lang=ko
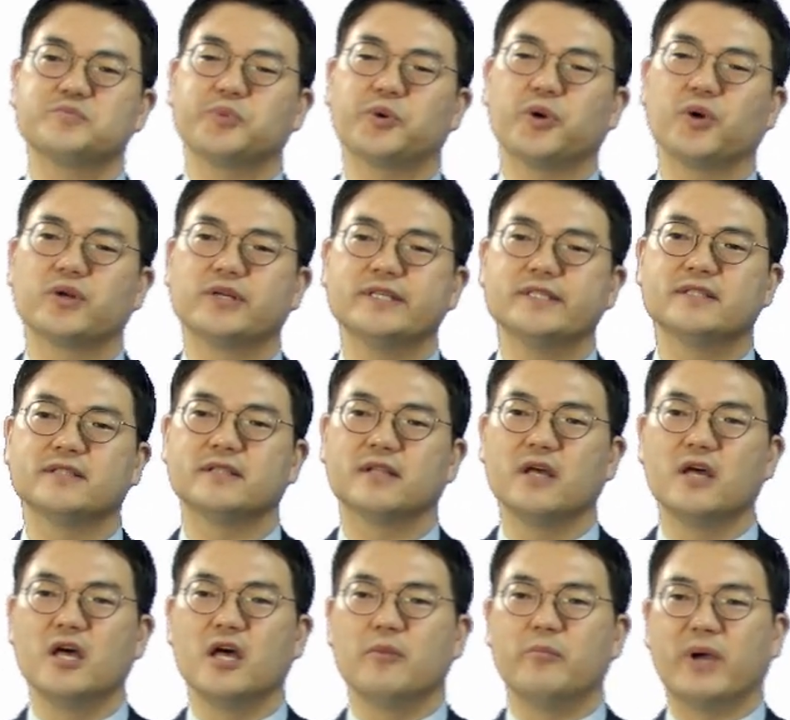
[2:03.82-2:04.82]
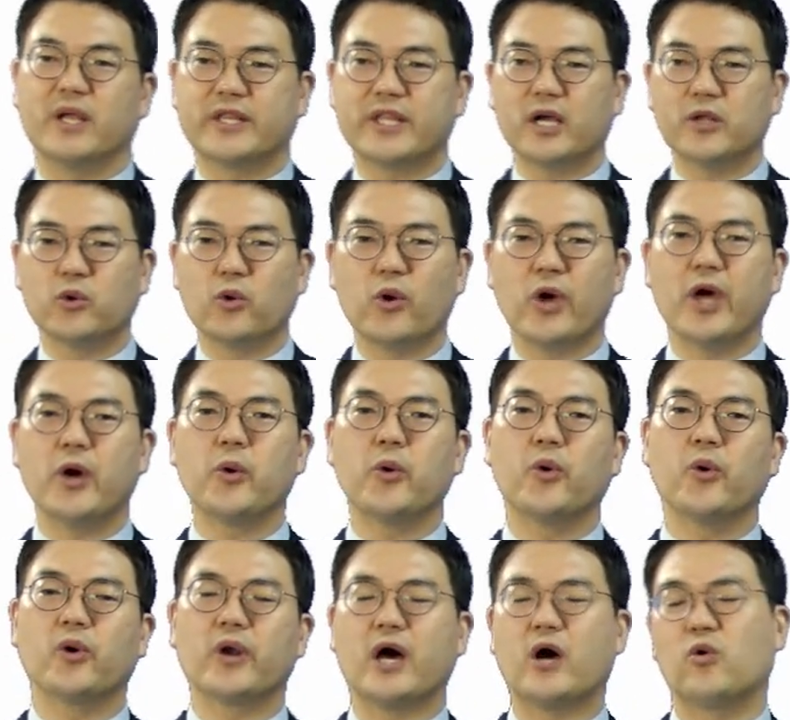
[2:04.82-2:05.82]
하는 표현은
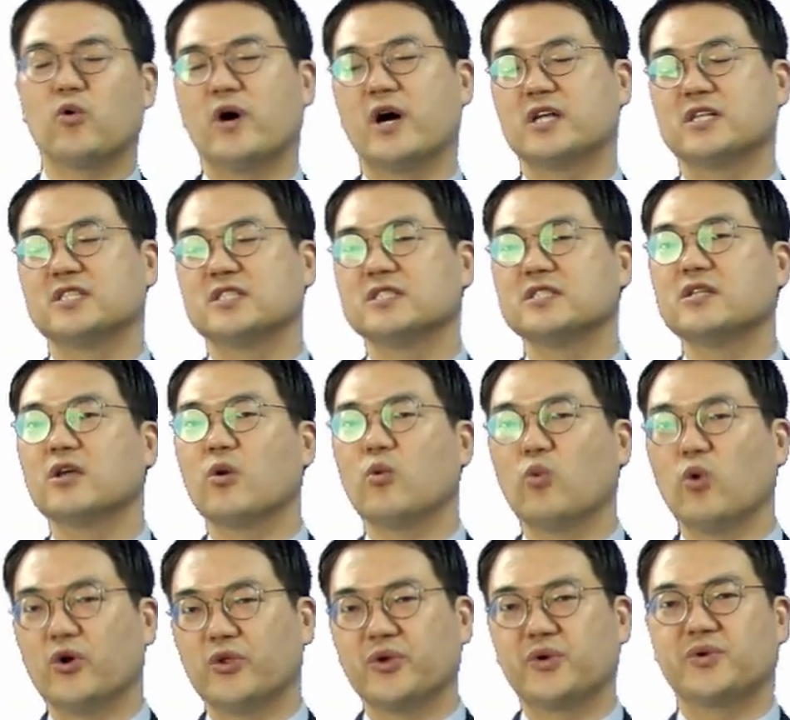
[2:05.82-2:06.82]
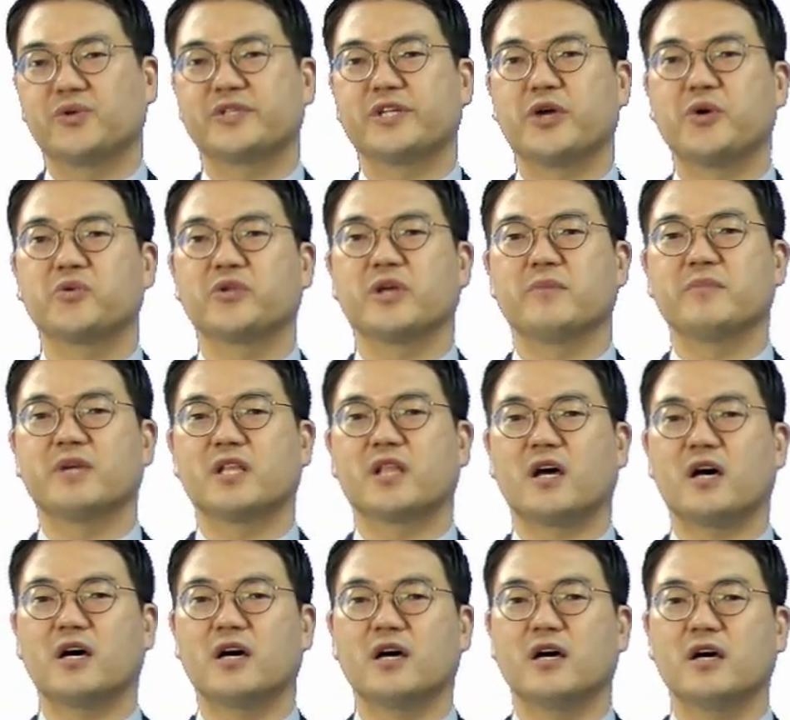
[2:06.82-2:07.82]
메타노에오라고 하는 원어로
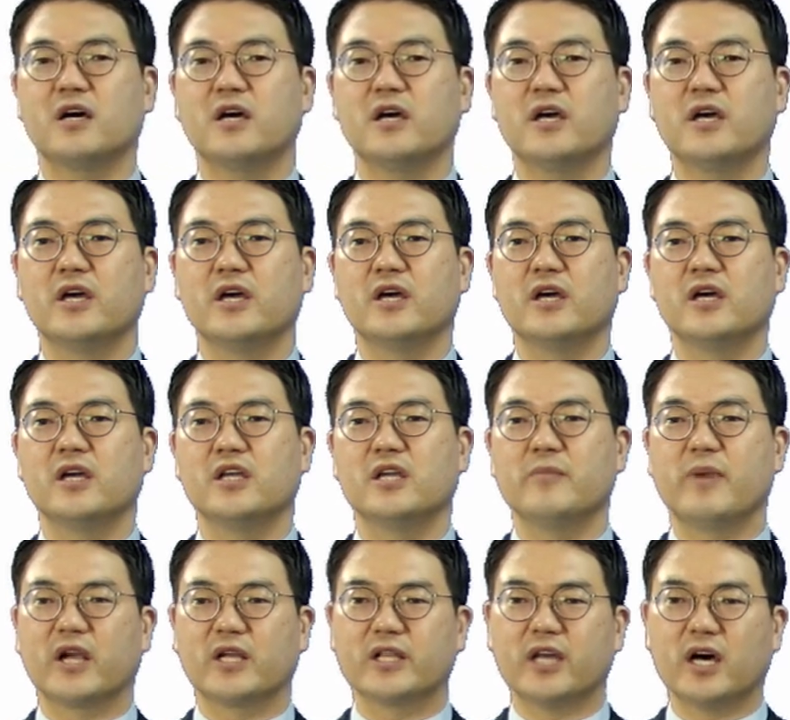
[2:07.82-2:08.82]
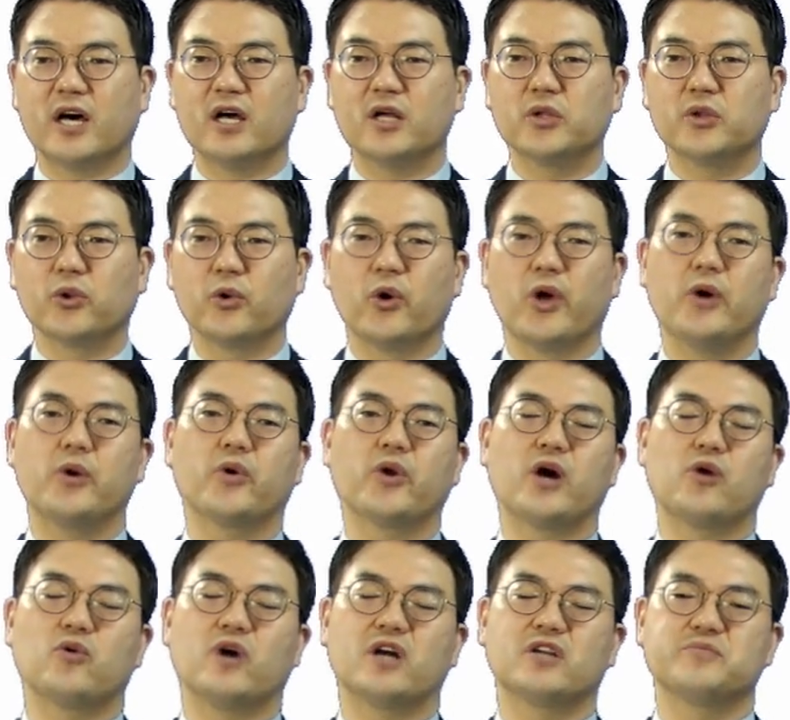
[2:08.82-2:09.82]
사용됩니다. 이
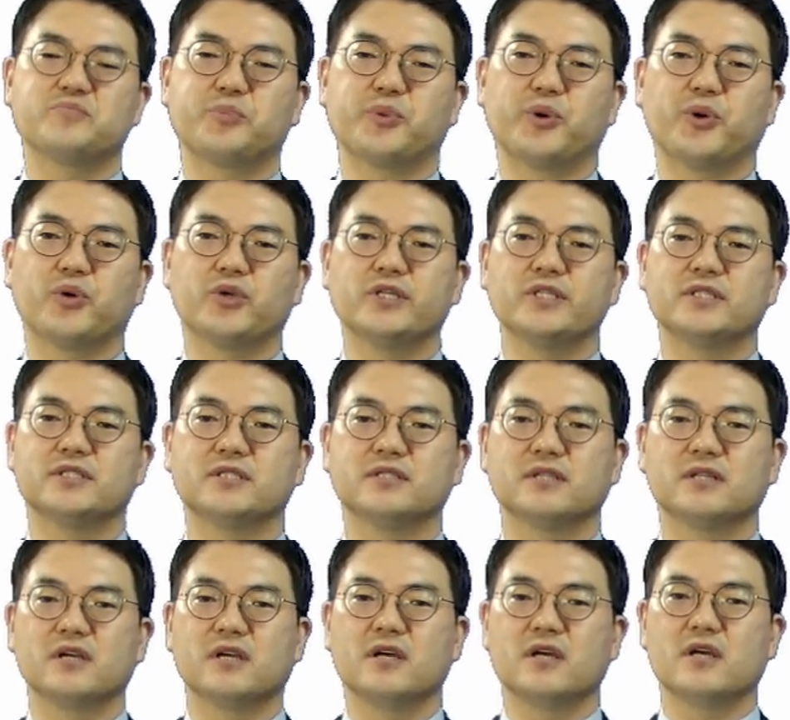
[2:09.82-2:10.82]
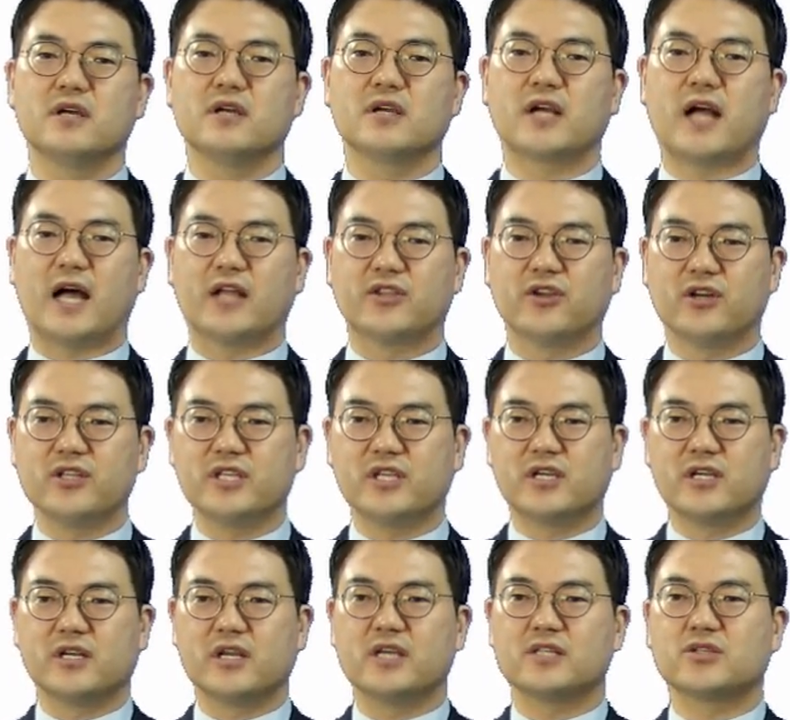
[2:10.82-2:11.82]
메타노에오라고 하는 표현은
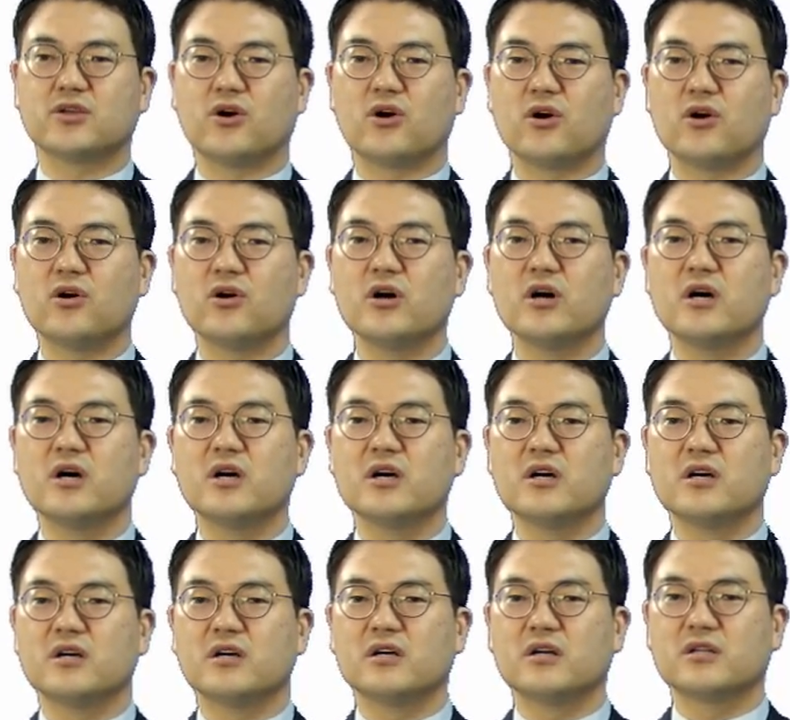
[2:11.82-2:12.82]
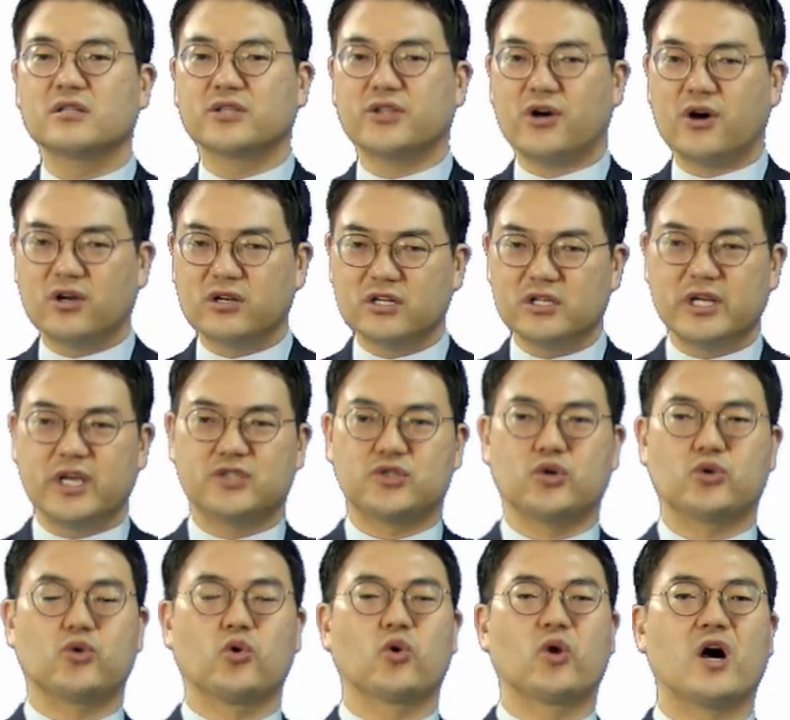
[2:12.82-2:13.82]
가던 길에서 턴을
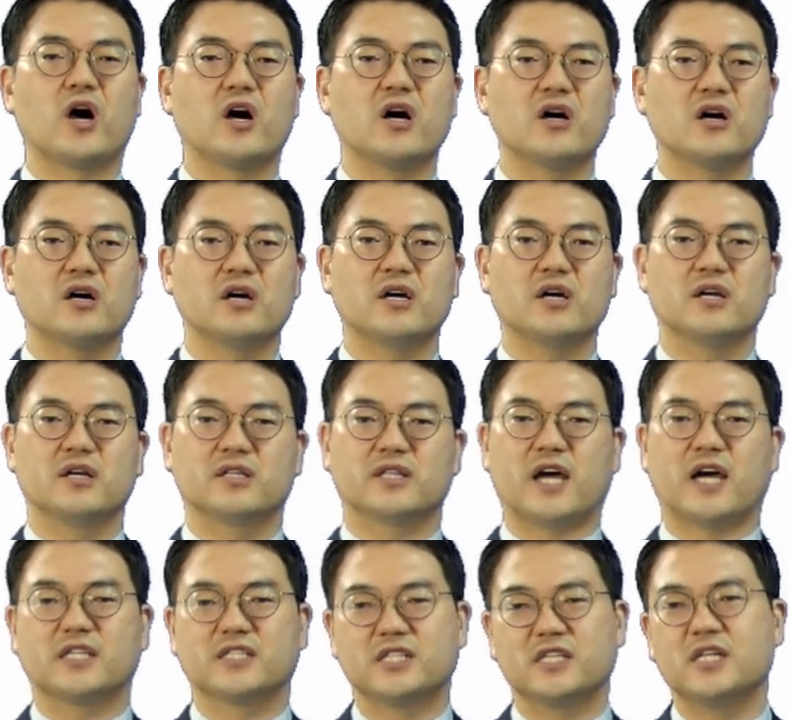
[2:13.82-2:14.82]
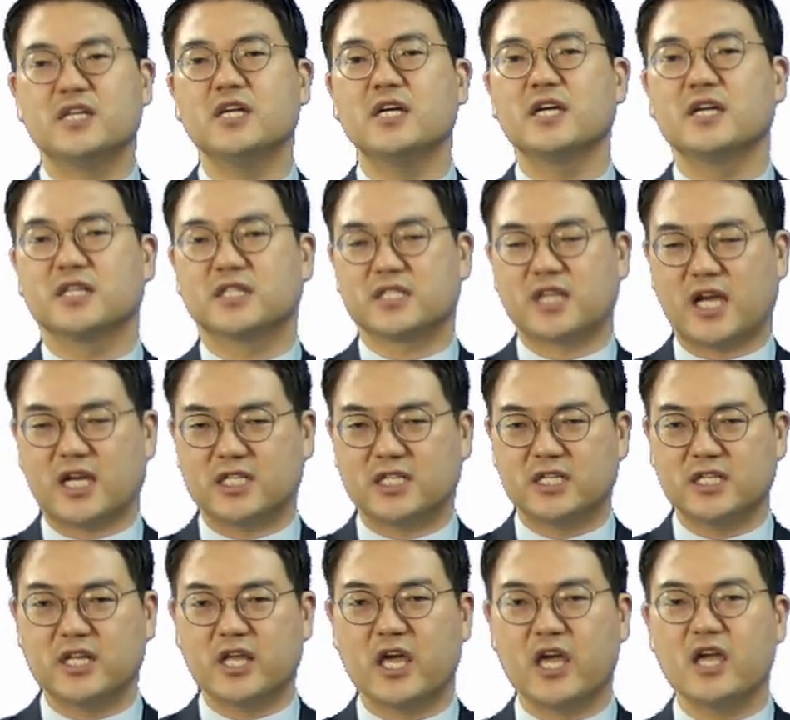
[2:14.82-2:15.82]
해서 돌아 다시
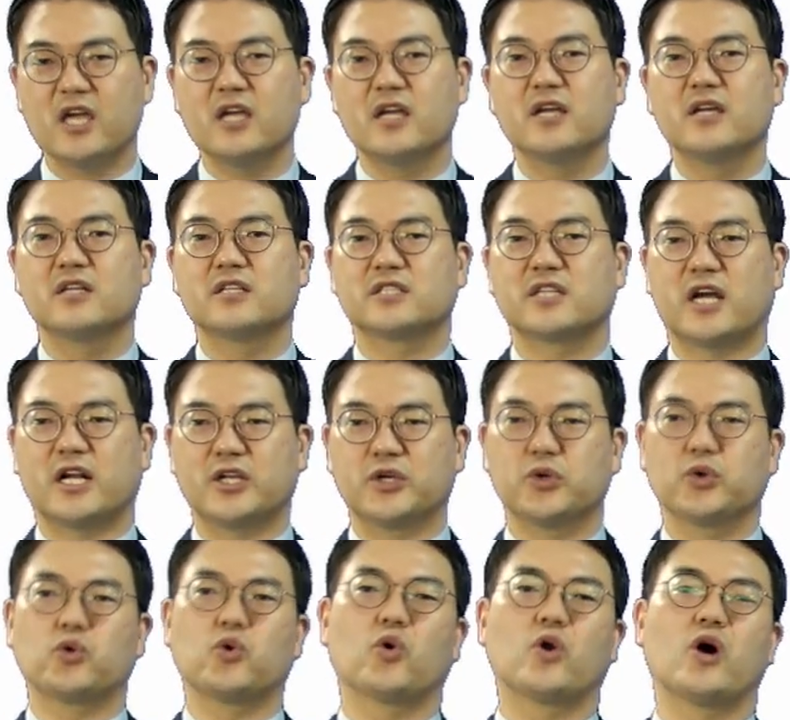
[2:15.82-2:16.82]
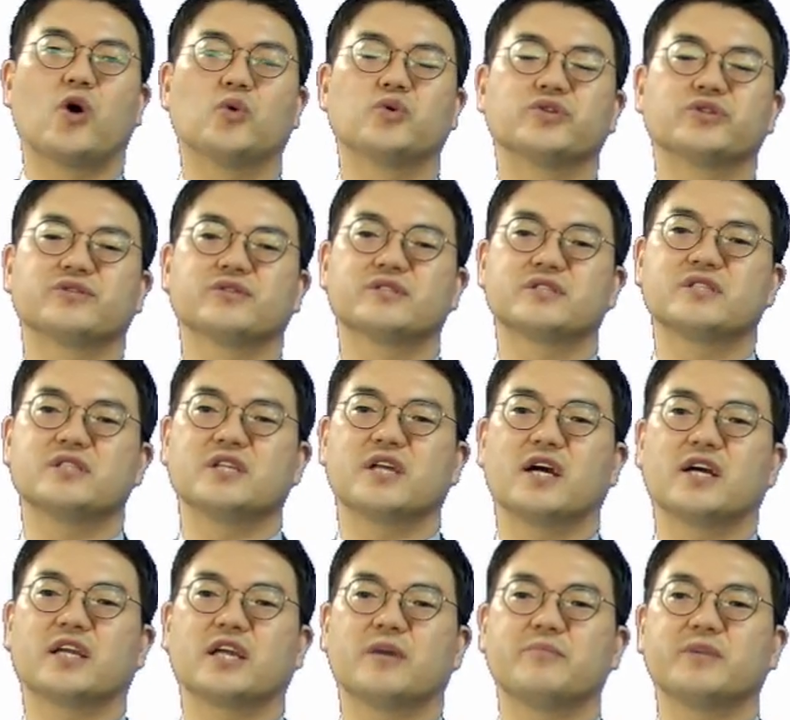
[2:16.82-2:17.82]
자신의 자리로 돌아오는 것을
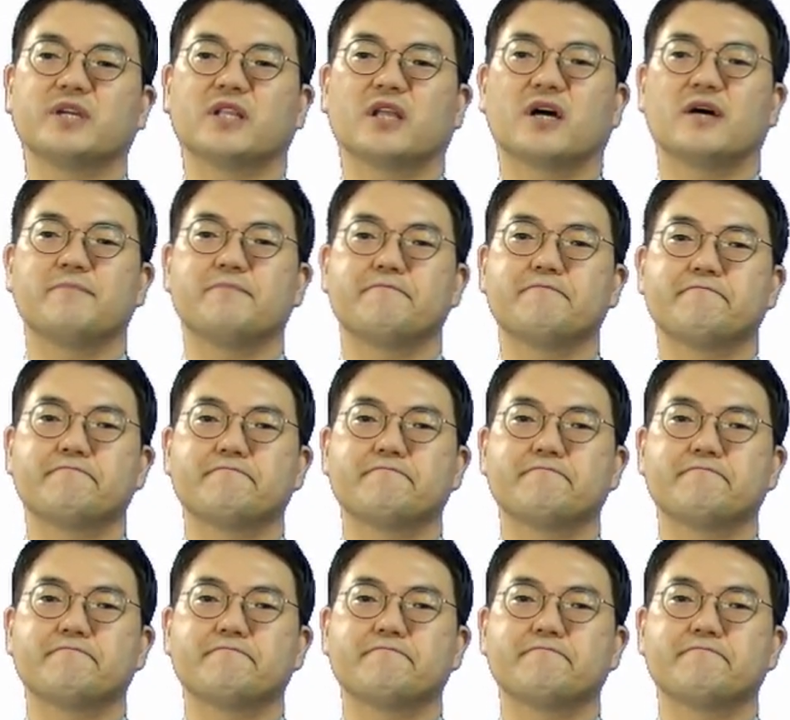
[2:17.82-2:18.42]
이야기합니다.